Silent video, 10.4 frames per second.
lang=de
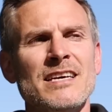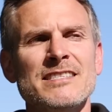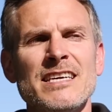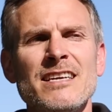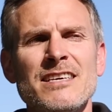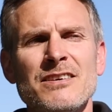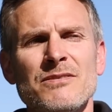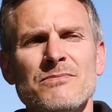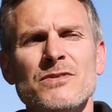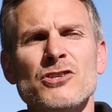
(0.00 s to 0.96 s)
tatsächlich
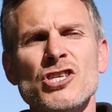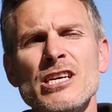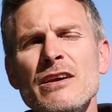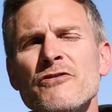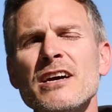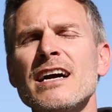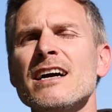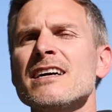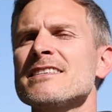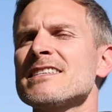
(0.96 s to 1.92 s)
schief
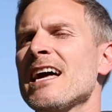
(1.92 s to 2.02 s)
gegangen ist,